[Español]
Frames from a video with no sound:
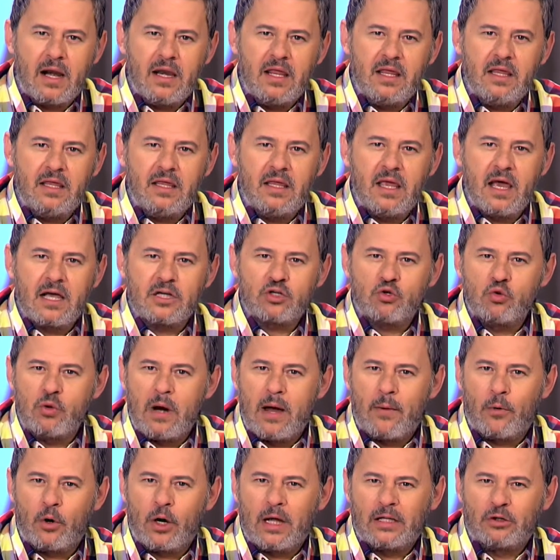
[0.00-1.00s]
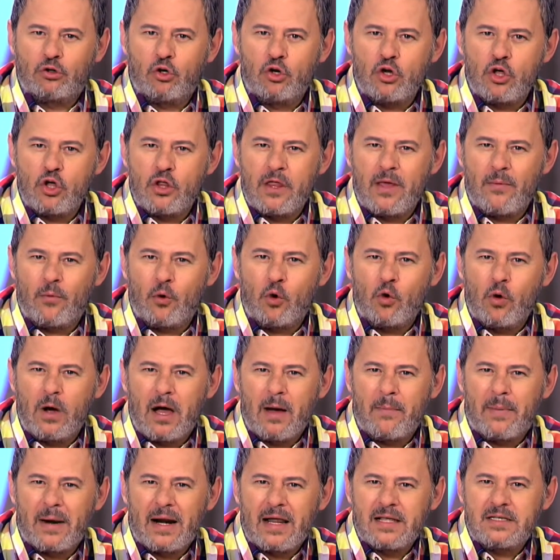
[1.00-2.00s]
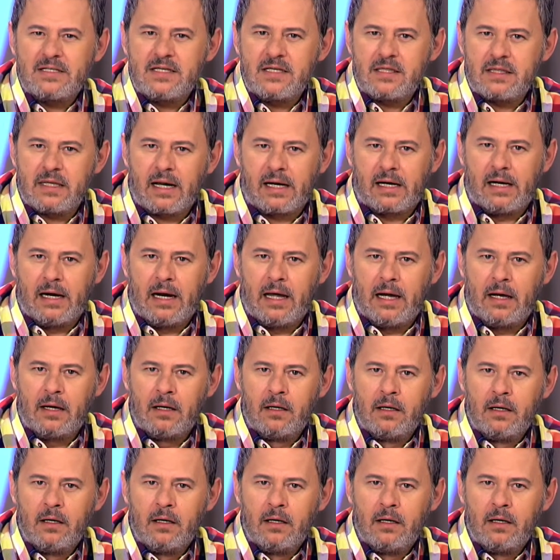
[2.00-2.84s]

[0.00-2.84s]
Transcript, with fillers: niña a su laboratorio de bruja para hechizarla.